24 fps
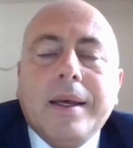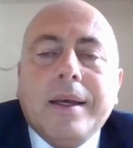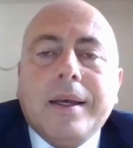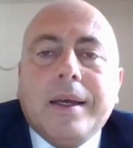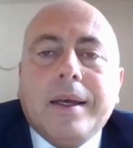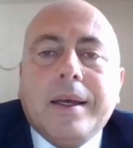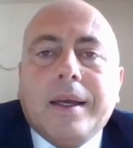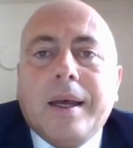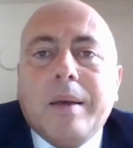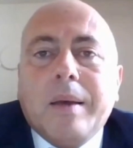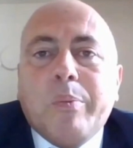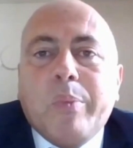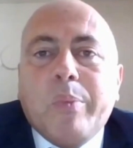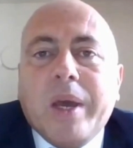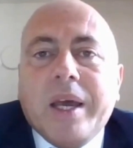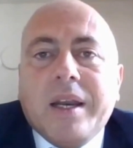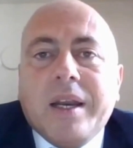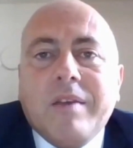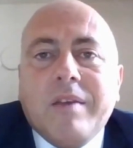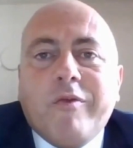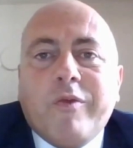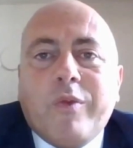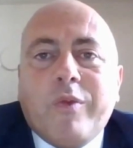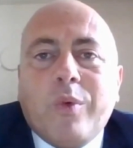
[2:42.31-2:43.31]
eh, per
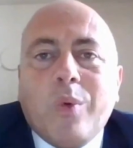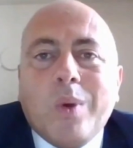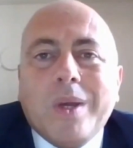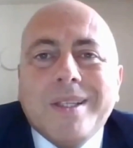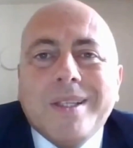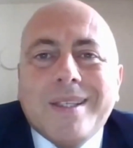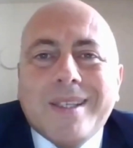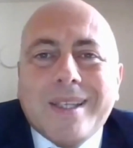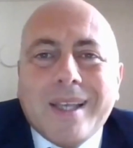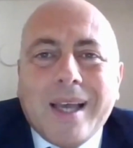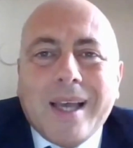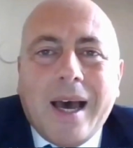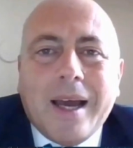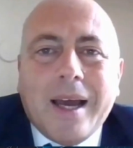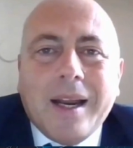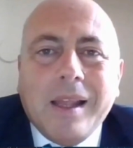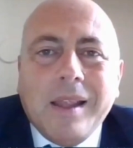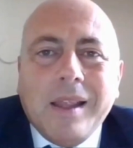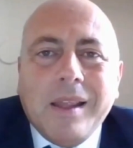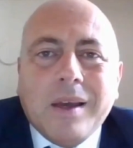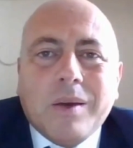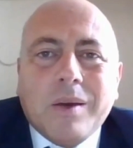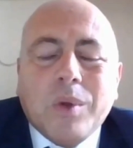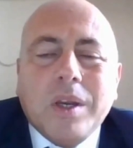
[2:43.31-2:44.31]
influenzare
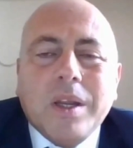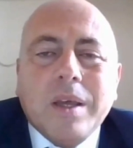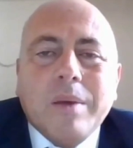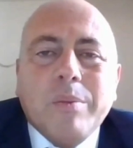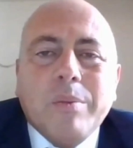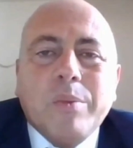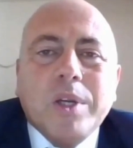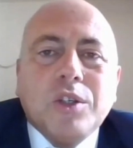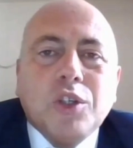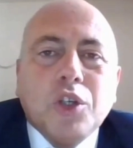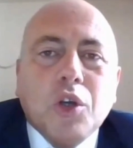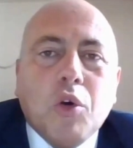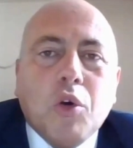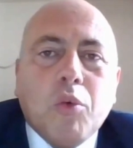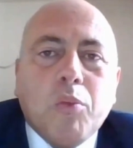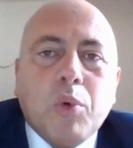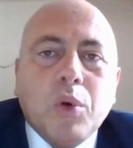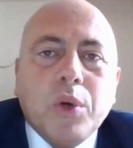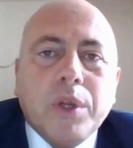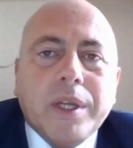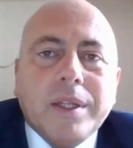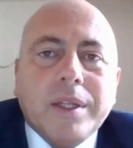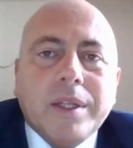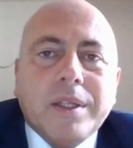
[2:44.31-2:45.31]
gli equilibri
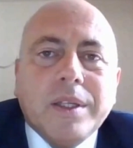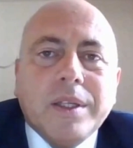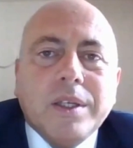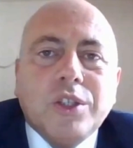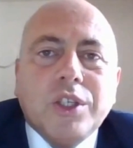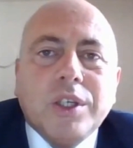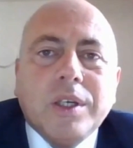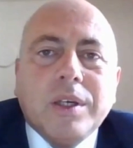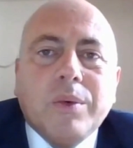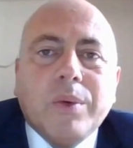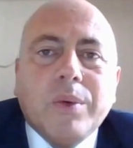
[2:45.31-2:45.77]
geopolitici,